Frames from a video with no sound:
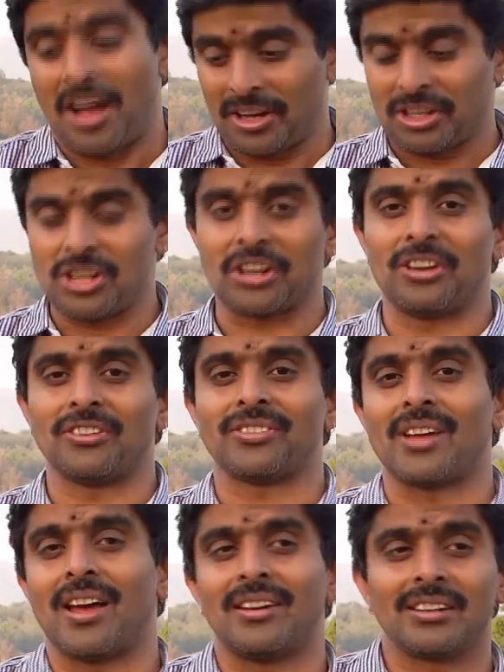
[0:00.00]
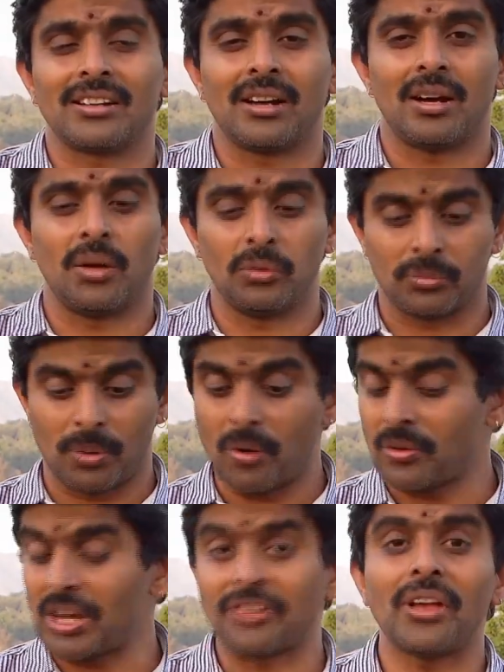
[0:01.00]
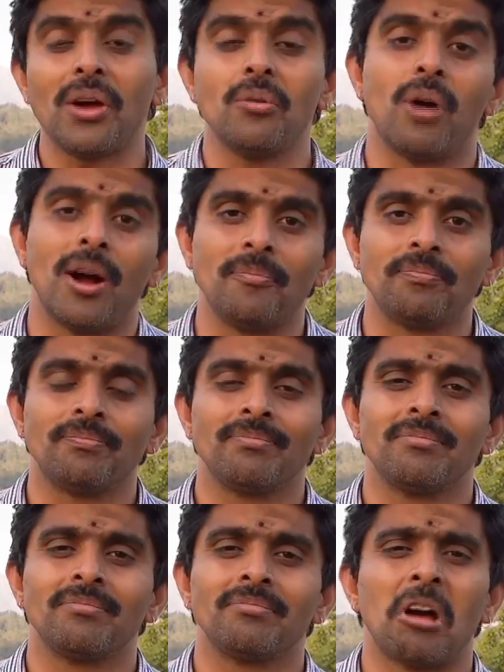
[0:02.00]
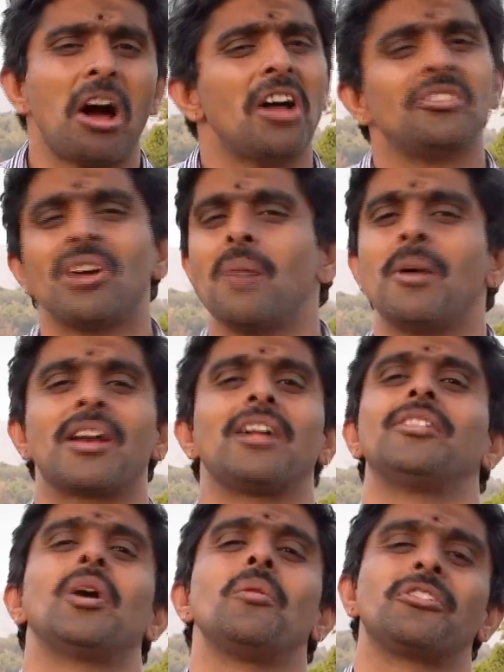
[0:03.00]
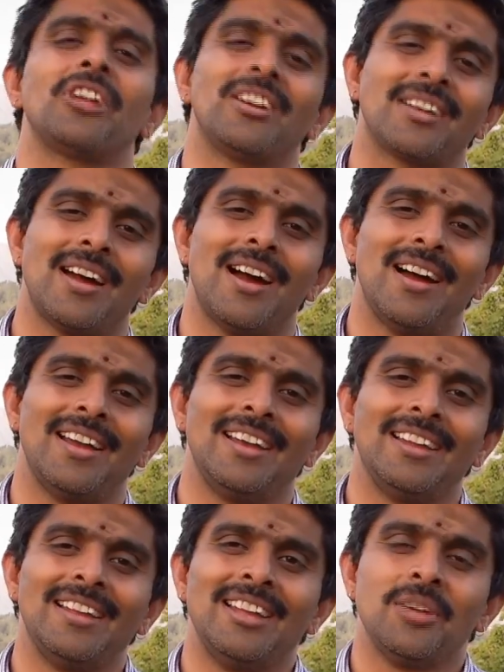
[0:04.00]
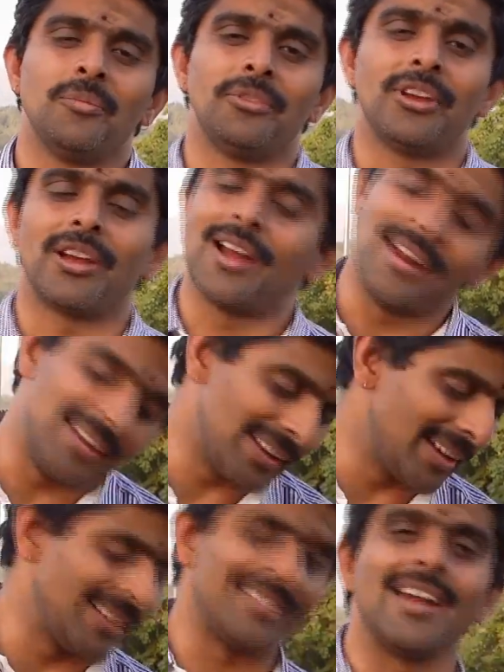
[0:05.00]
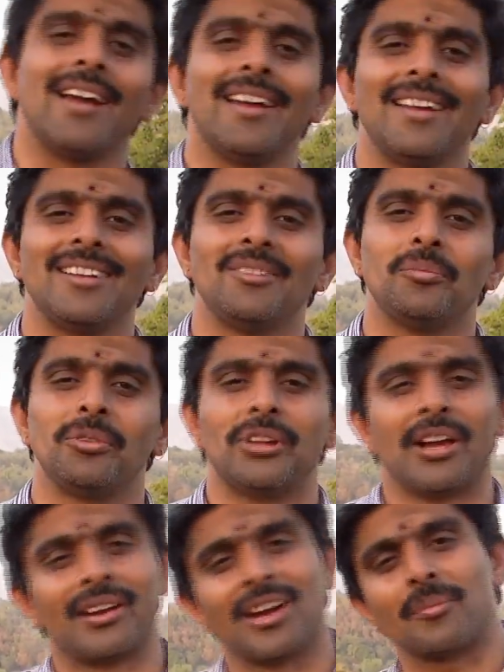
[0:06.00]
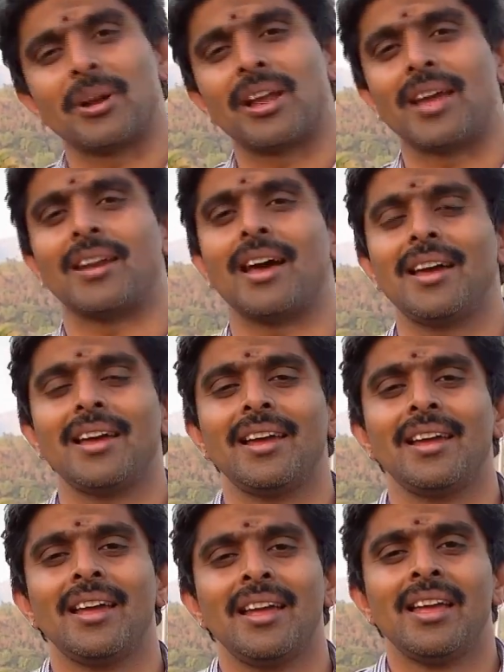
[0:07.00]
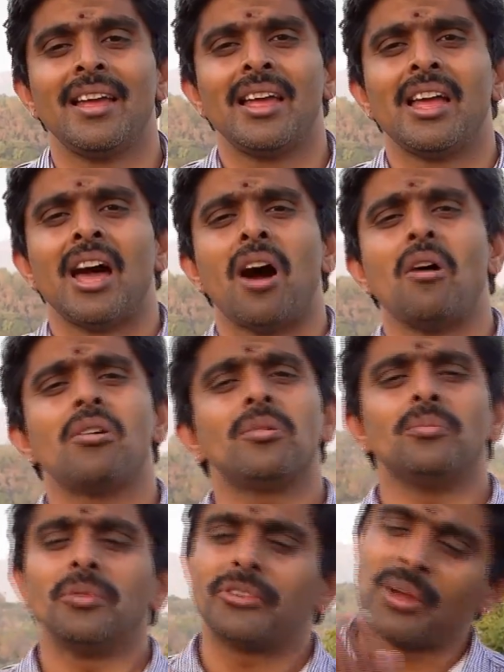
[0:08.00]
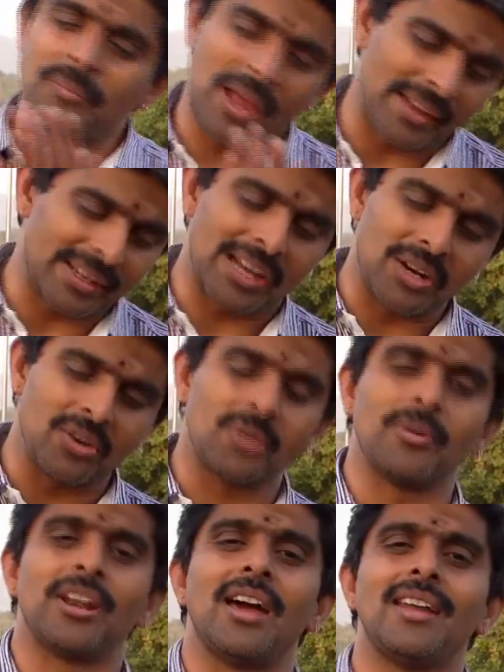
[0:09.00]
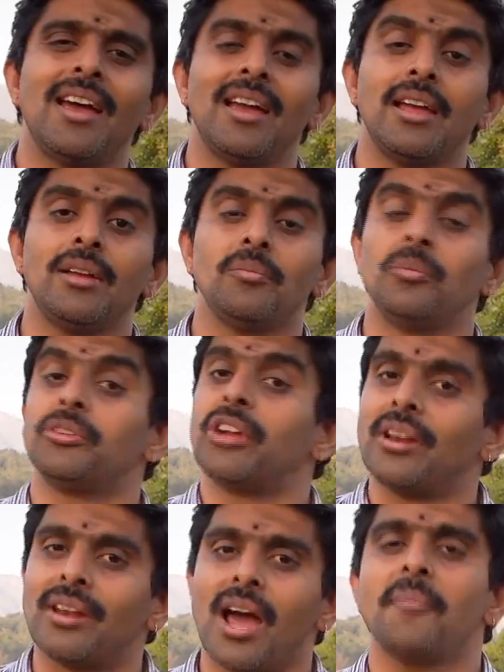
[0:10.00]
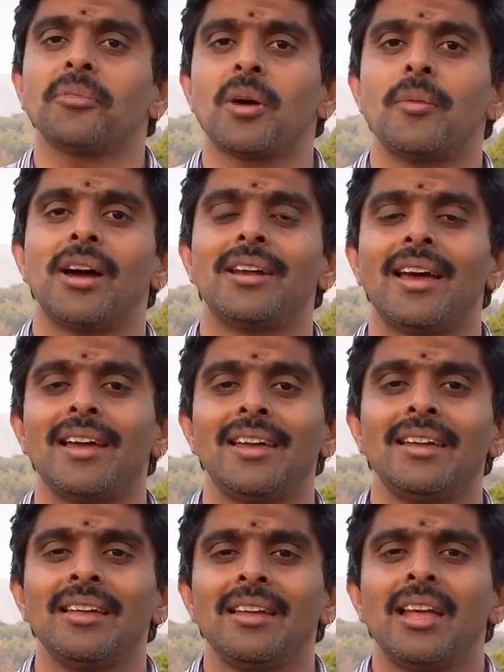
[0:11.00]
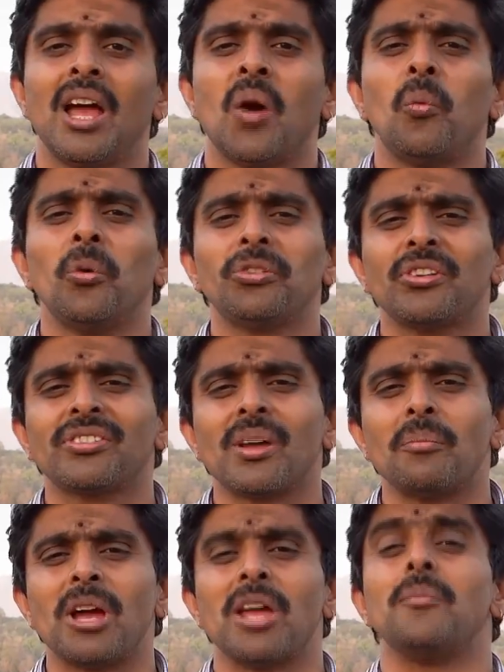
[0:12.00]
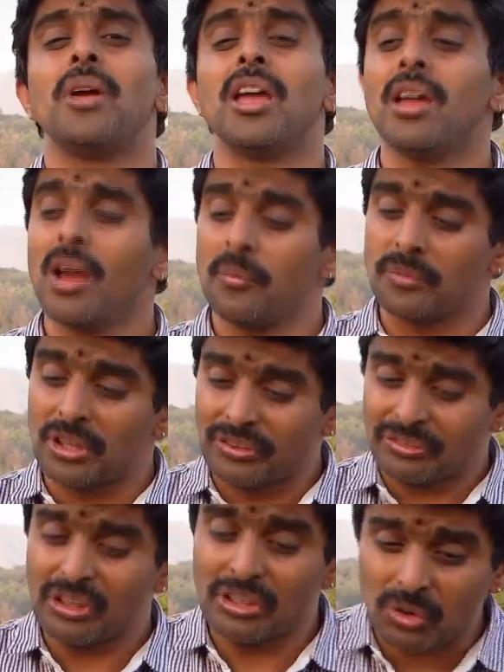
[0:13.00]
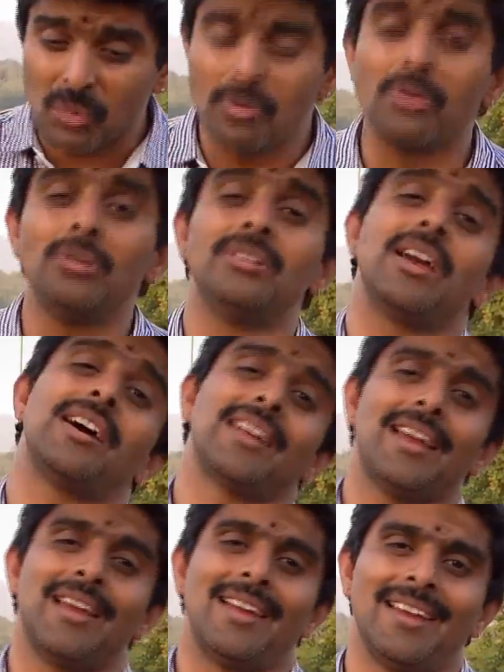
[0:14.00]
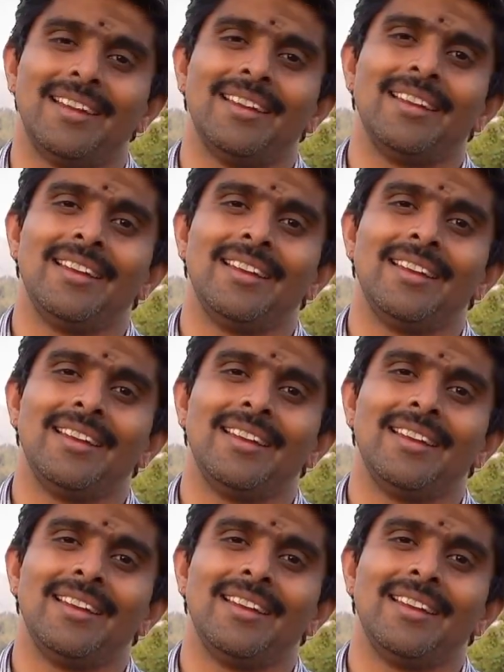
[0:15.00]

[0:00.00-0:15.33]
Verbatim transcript: आखिर इंसान का उद्भव कैसे हुआ आज हमारा दौड़ चल रहा है मुझे गाड़ी खरीदना है मुझे घर बनाना है और मुझे बैंक अकाउंट बनाना है मुझे नाम कमाना है उस समय में हम इस चीज़ को भूल जा रहे हैं